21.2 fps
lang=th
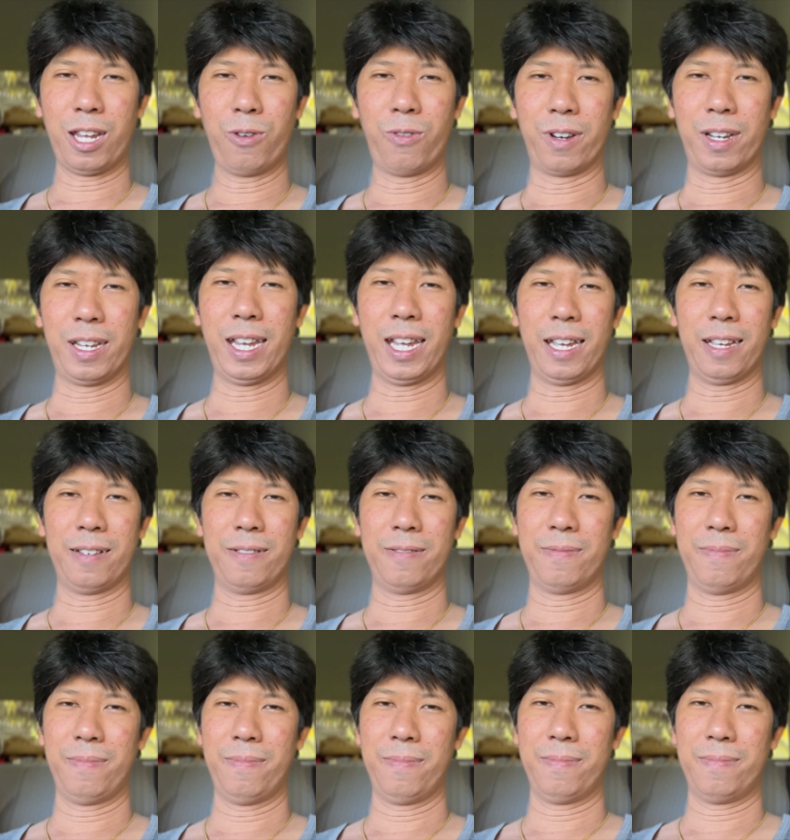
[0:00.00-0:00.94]
นน เนี่ย
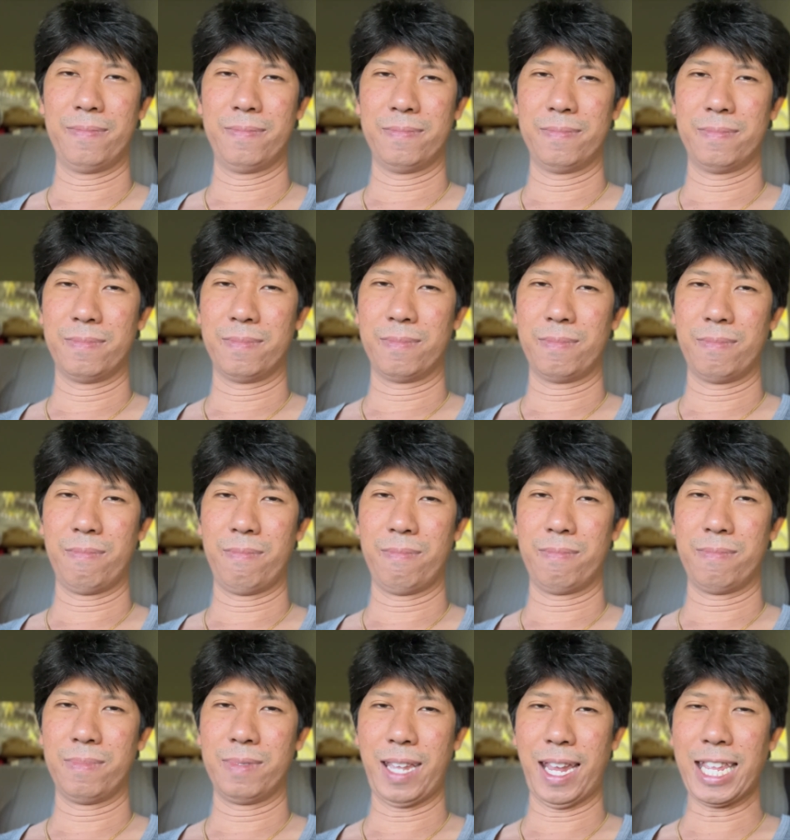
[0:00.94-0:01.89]

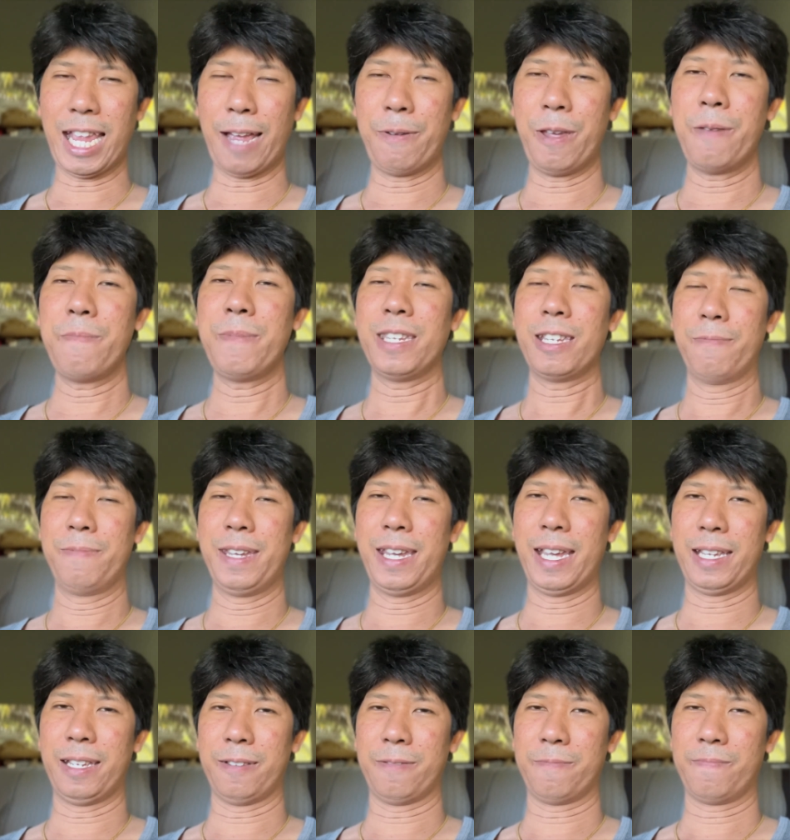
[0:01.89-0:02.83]
แนะนำให้มีทะเบี
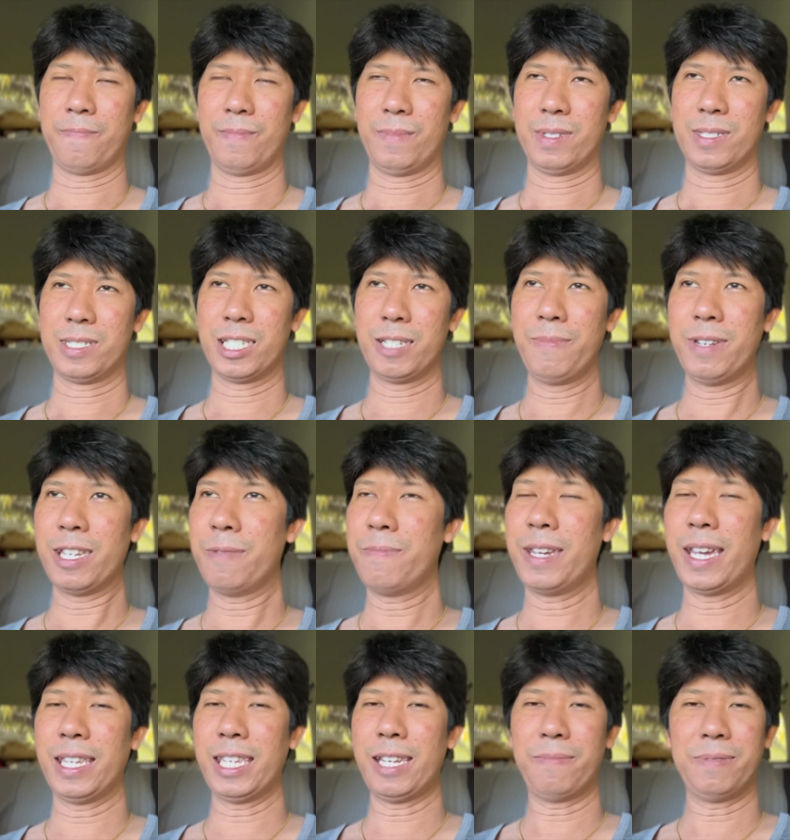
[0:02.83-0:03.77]
ยนซื้อมีทะ
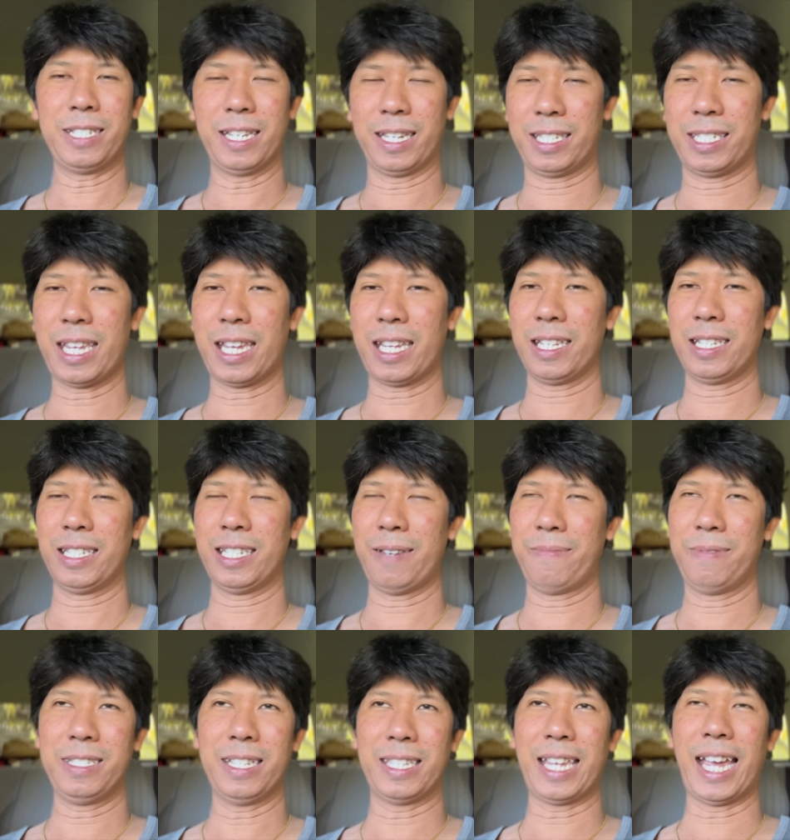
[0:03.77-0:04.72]
เบียนอย่าไปเสียอย่า
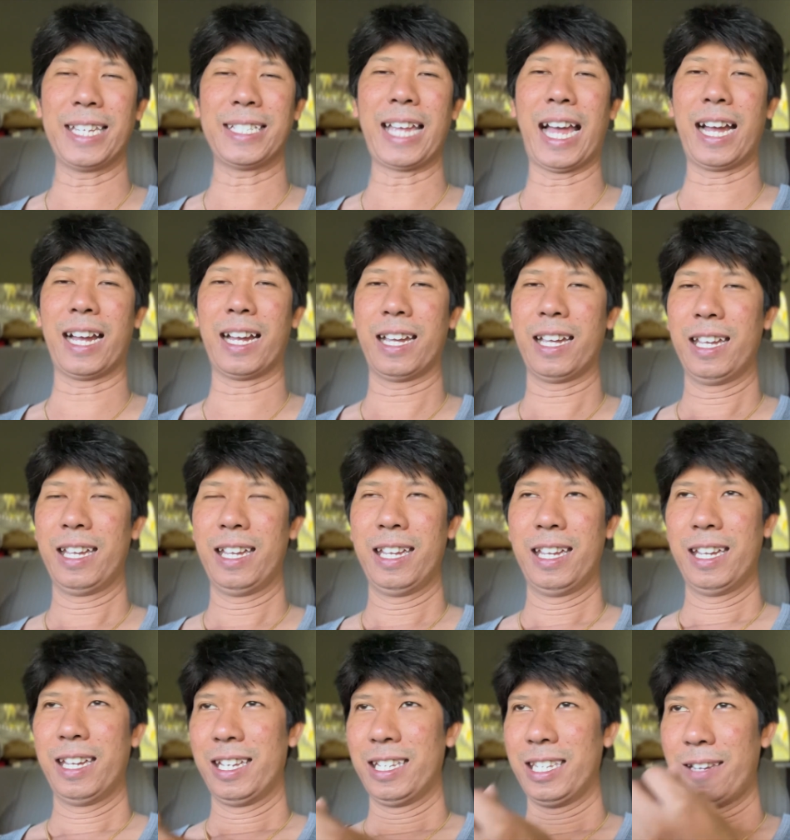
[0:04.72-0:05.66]
ไปเสียดายตังค์
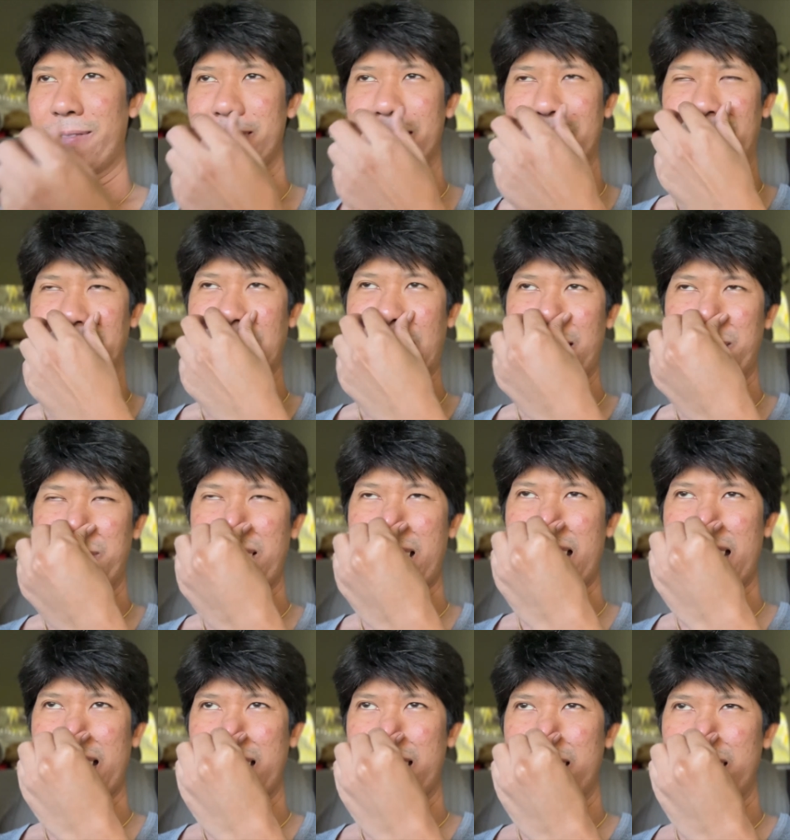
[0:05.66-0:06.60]
อย่าไปเสียดายตังค์ว่า
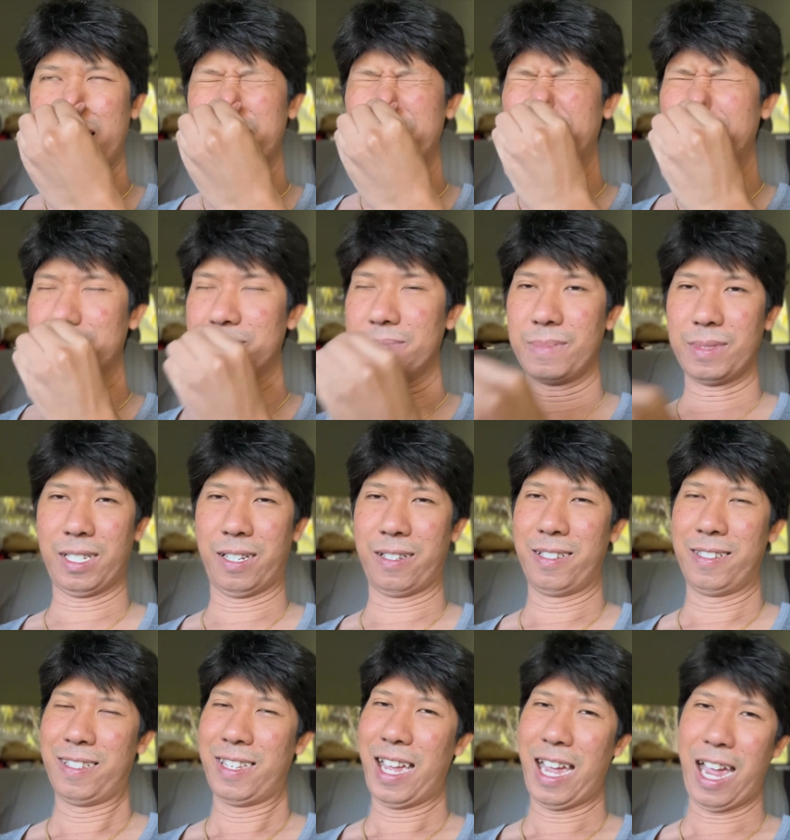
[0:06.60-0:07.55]

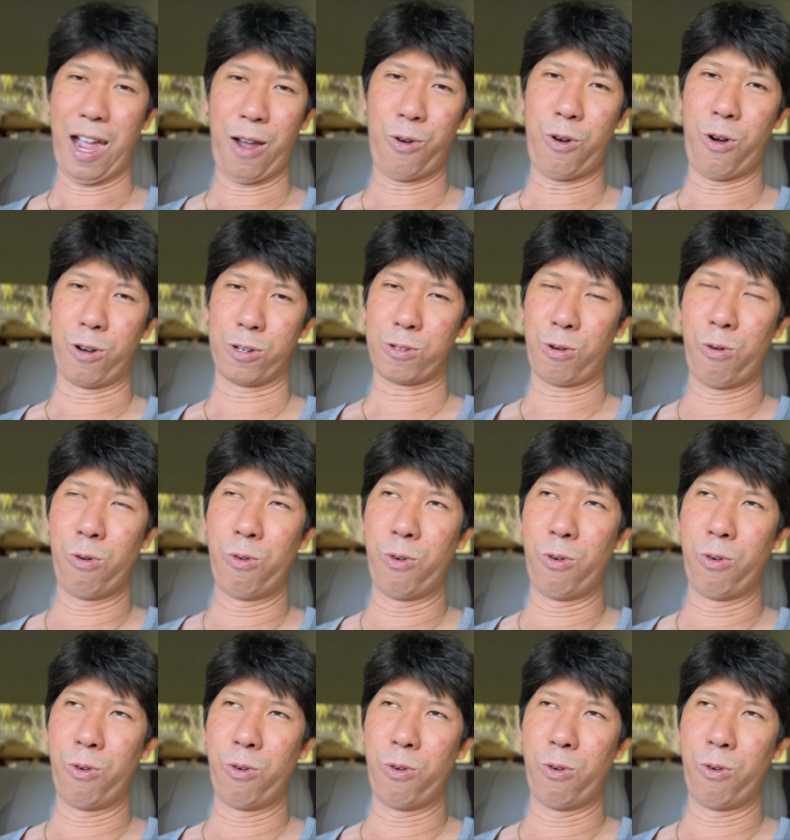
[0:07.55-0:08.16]
เอาของถู